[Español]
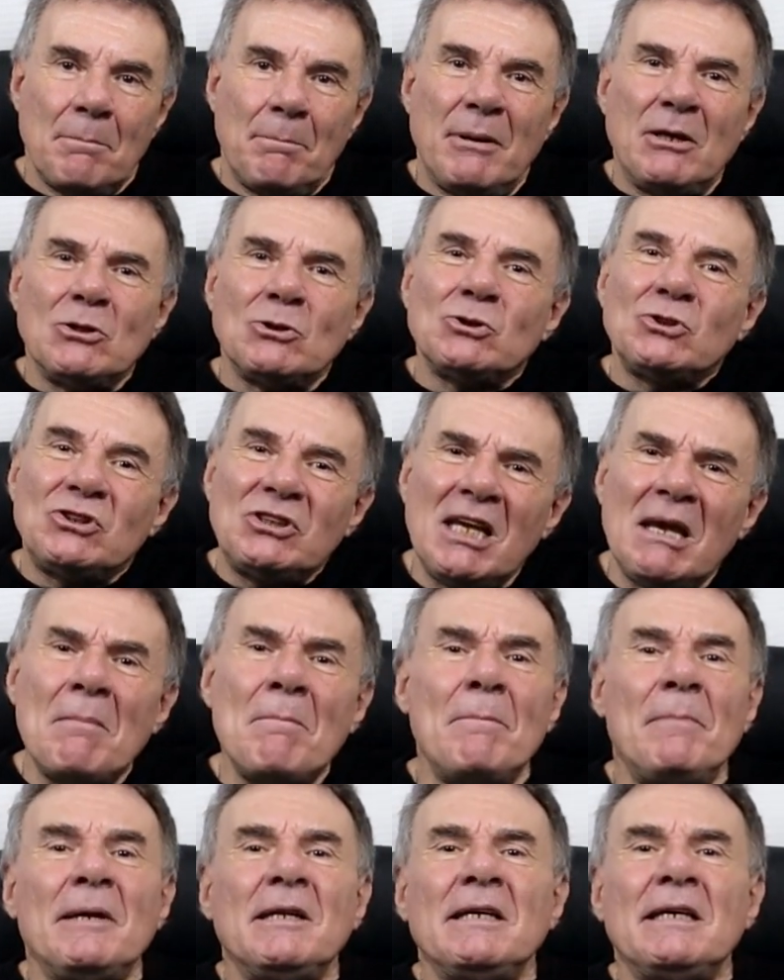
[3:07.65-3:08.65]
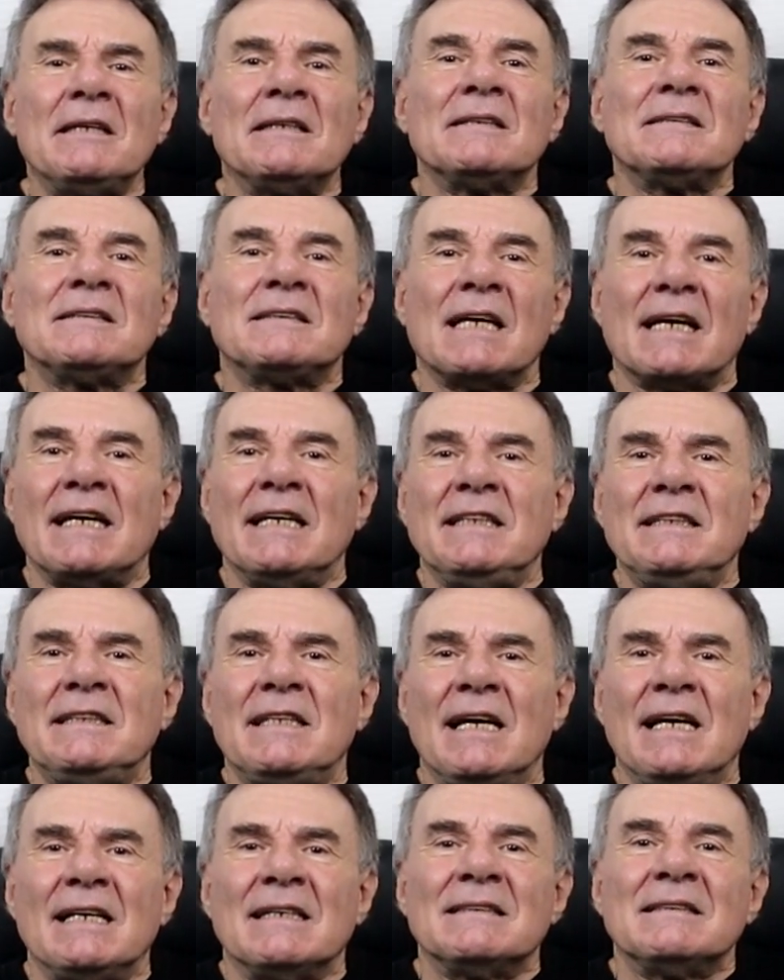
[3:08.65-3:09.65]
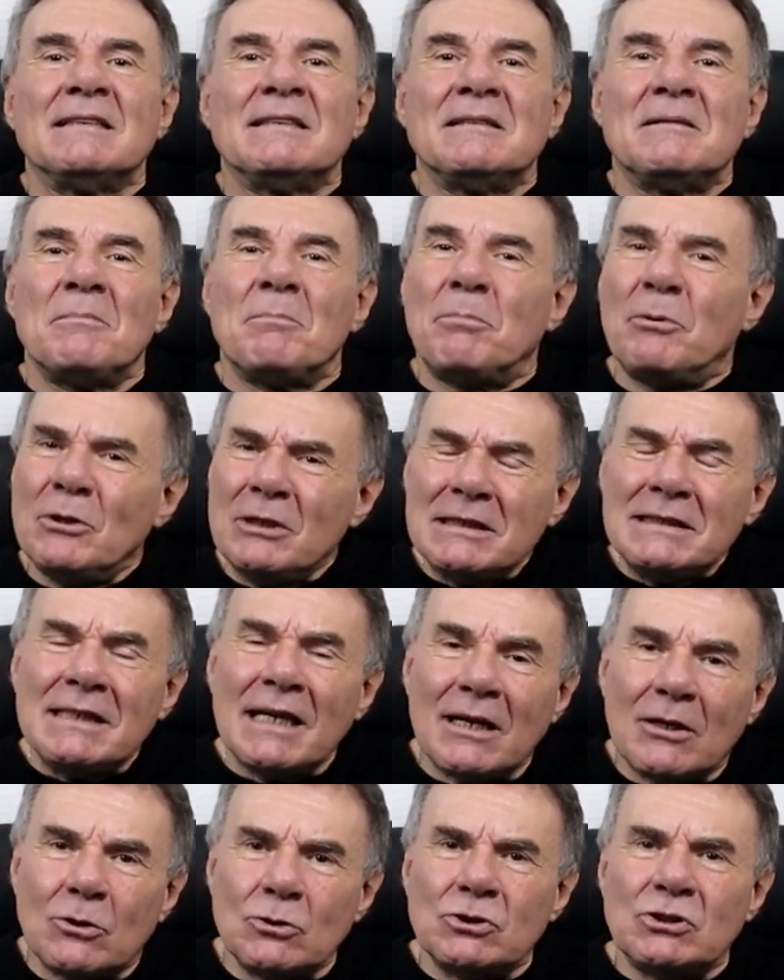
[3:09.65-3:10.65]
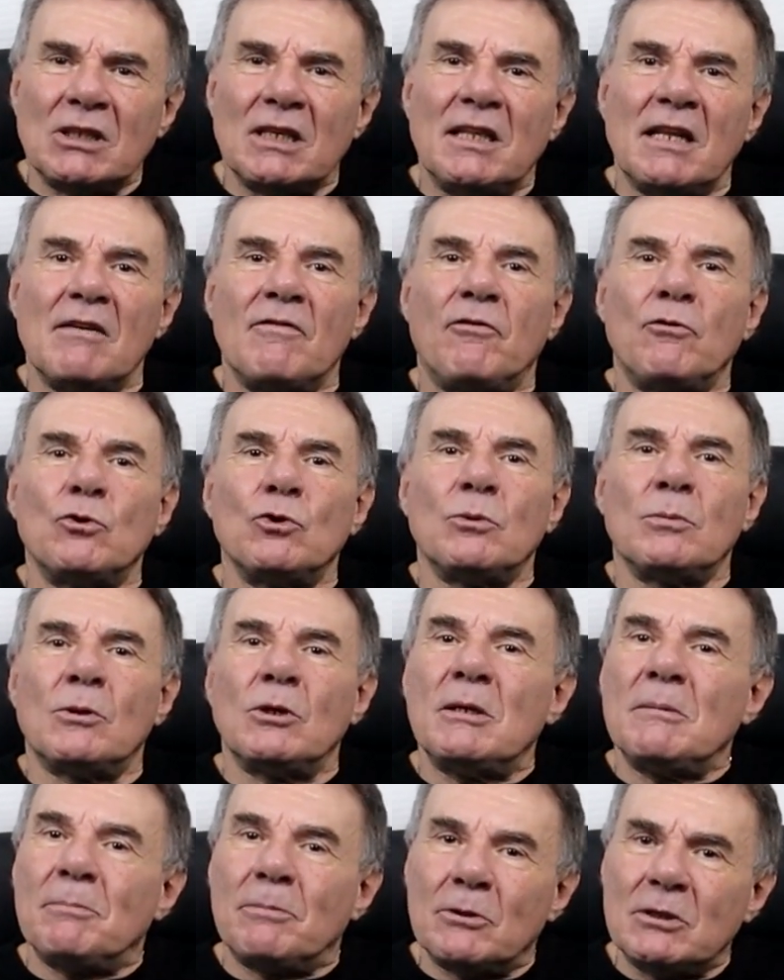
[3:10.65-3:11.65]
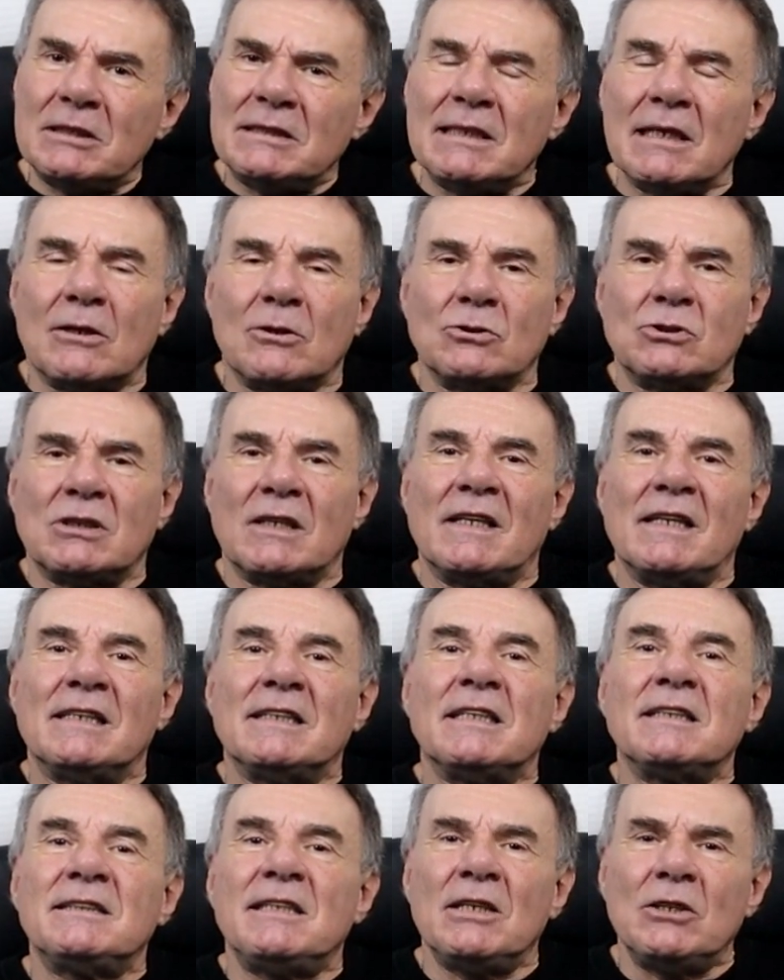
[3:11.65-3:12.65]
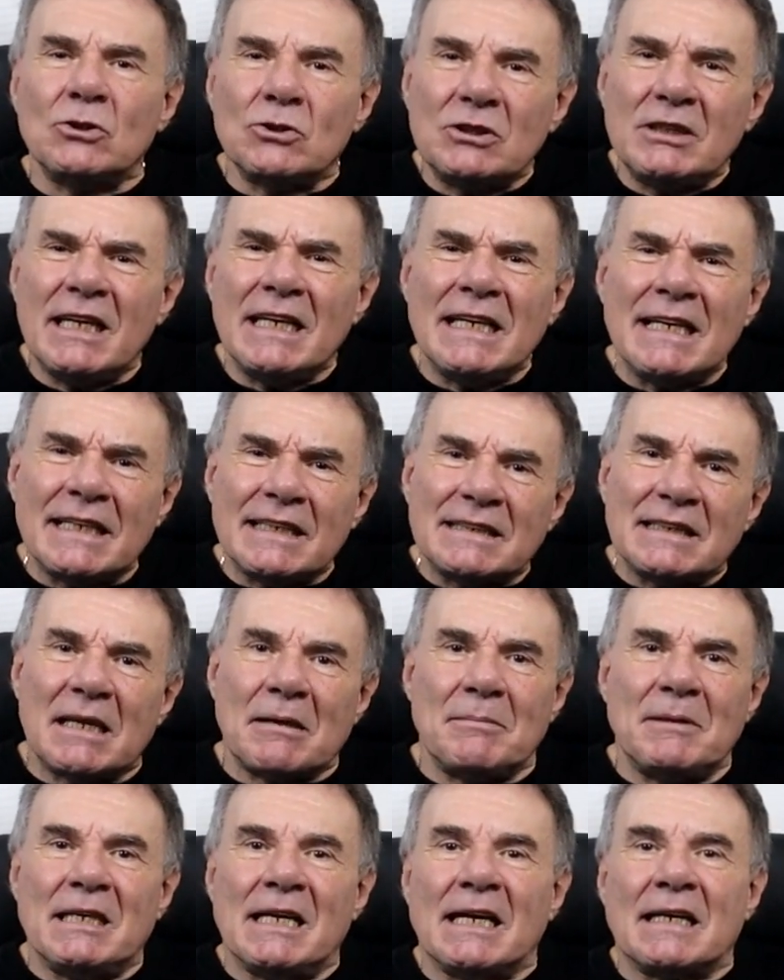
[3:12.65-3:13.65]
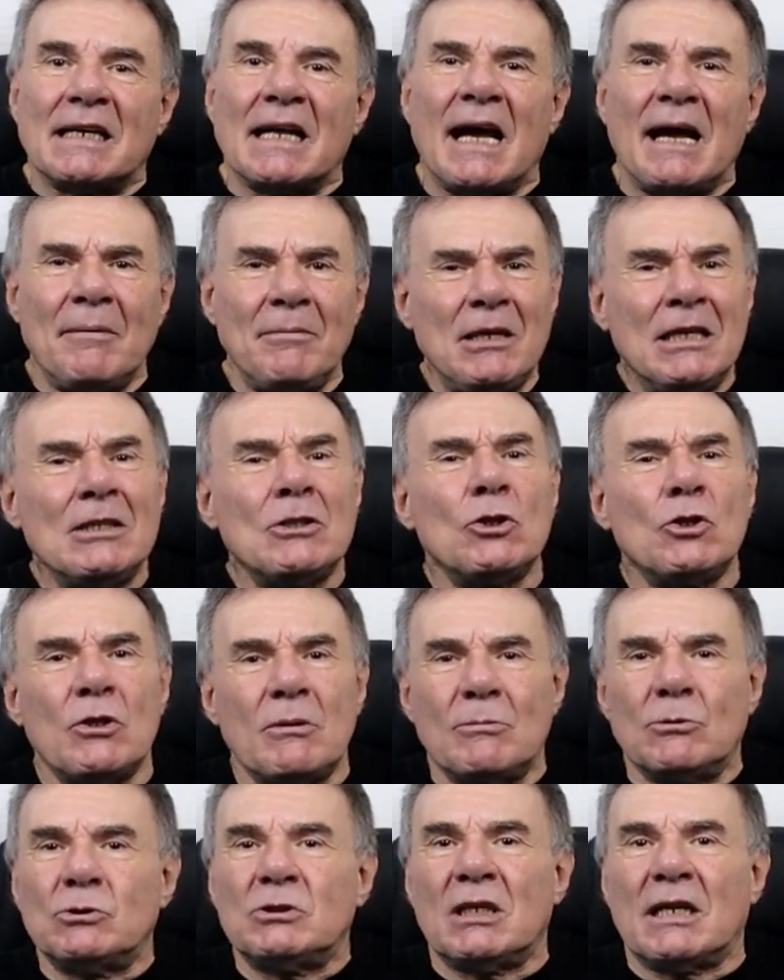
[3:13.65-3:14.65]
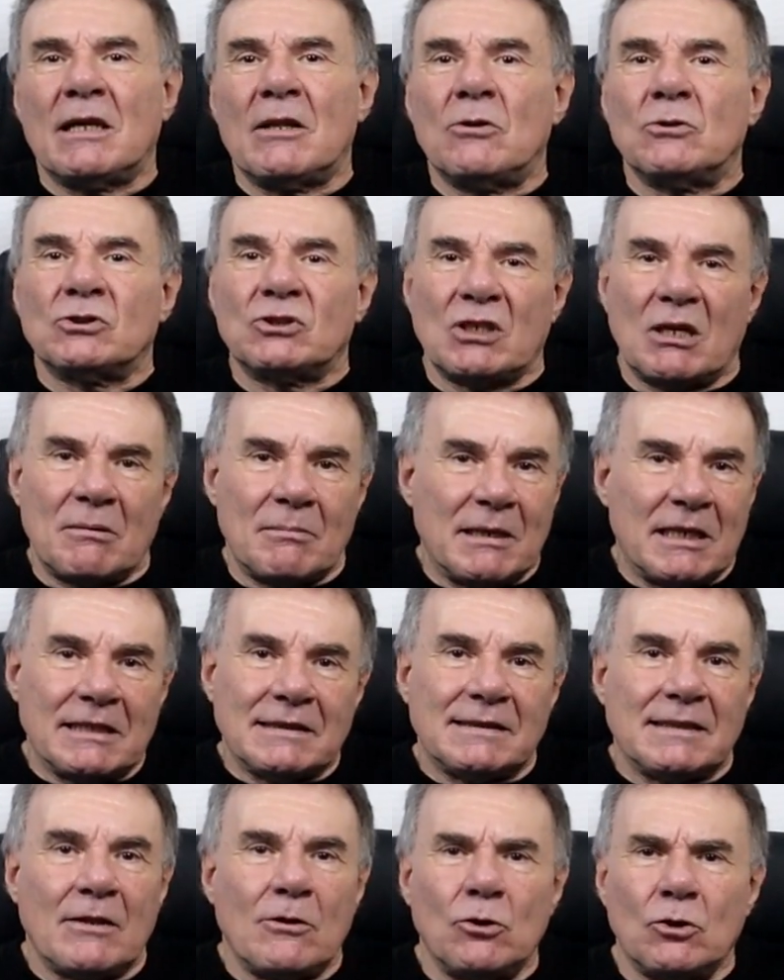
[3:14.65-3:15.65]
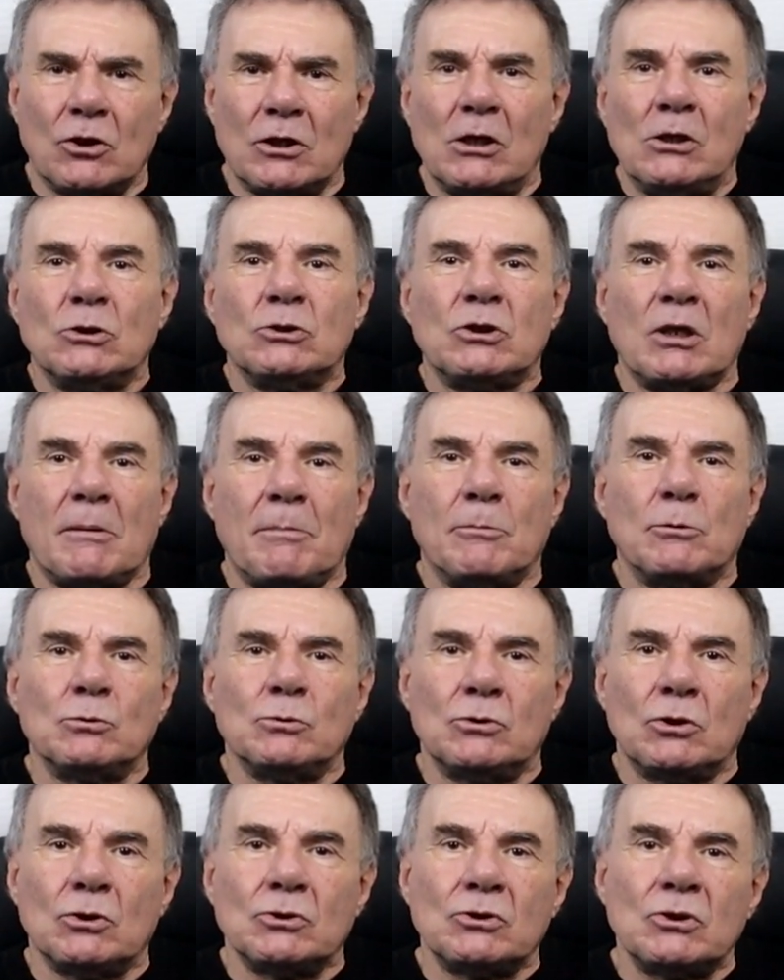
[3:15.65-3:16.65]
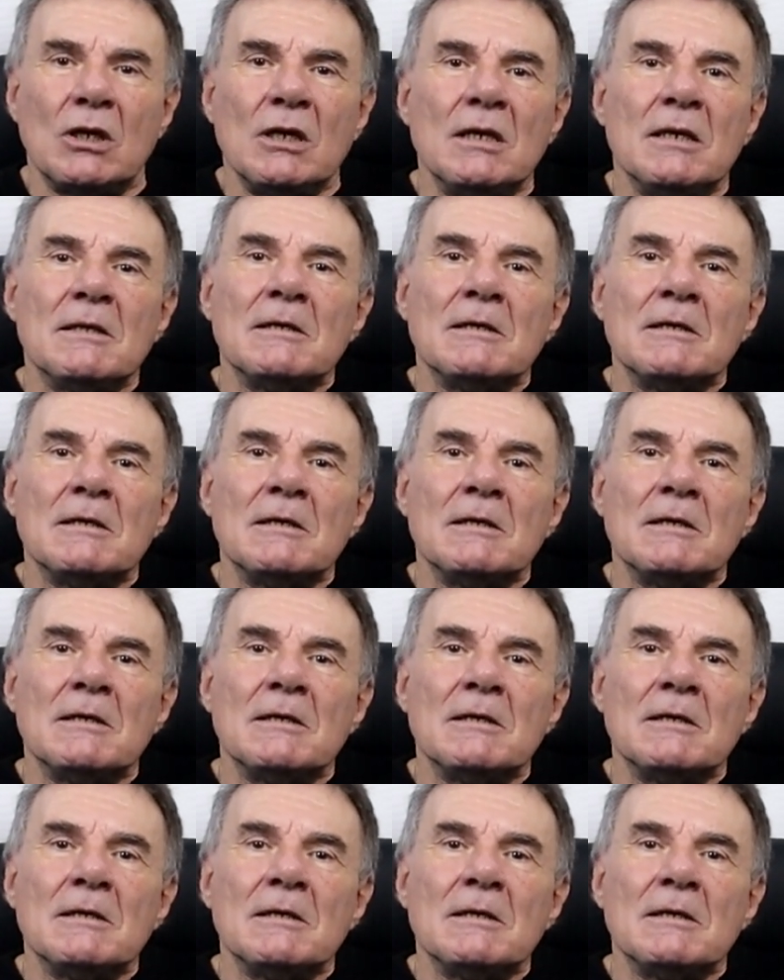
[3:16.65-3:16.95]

Pero siempre, Chacarita, por esas cosas del fútbol y por esas cosas del destino, tiene que terminar, habiendo demostrado ser merecedor de los tres puntos,